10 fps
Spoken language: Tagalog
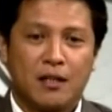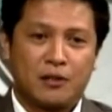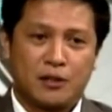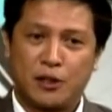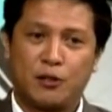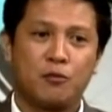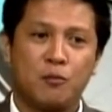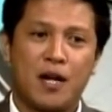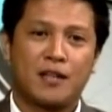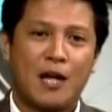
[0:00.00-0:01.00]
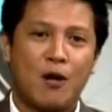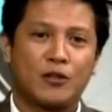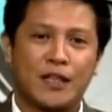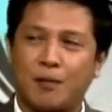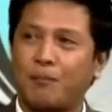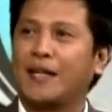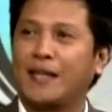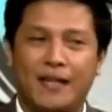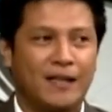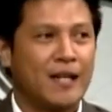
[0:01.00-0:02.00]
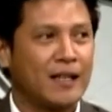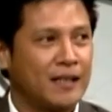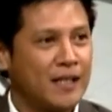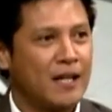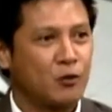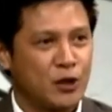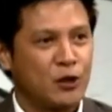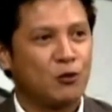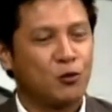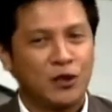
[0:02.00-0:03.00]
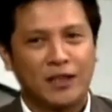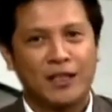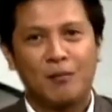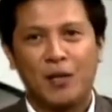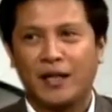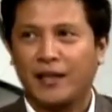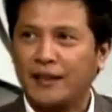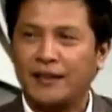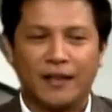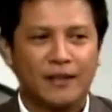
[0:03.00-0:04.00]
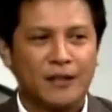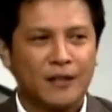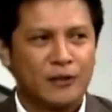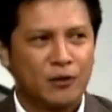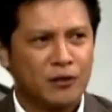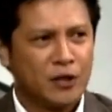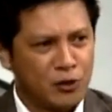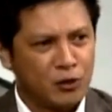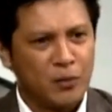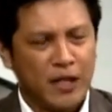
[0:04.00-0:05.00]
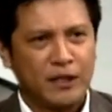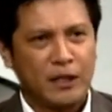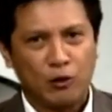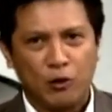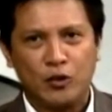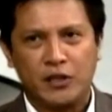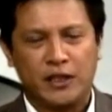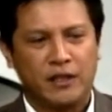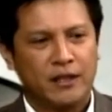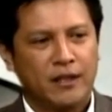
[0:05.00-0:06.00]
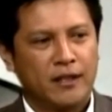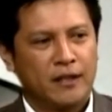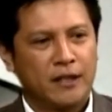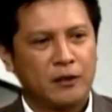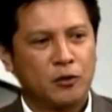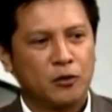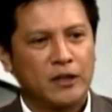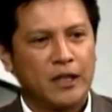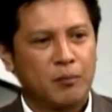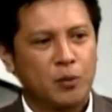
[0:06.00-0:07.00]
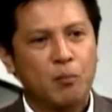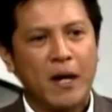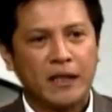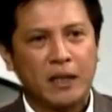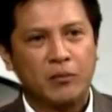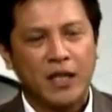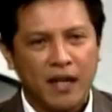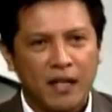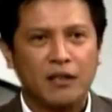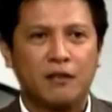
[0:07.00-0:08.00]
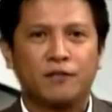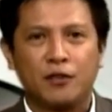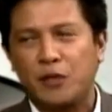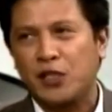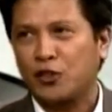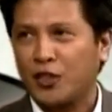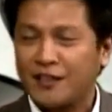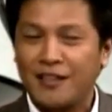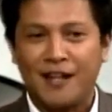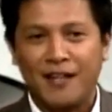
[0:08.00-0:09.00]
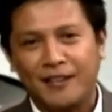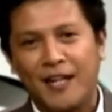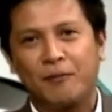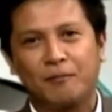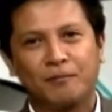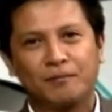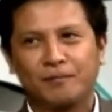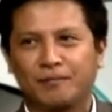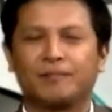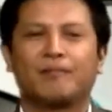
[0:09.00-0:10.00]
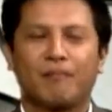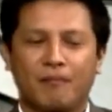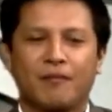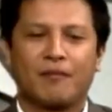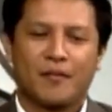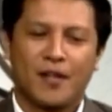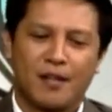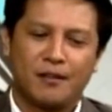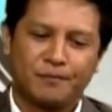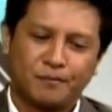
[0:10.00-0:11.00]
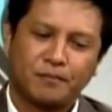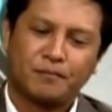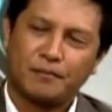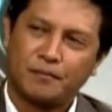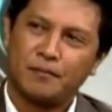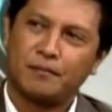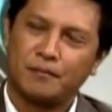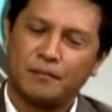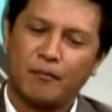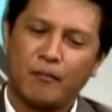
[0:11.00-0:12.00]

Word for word: si yung mga taong nasa paligid lang nila, kung sino yung una nila makikita. Mm. So there should be a technology that could uh, provide them the right information at the right time. Mm. At sa, uh, sa eh,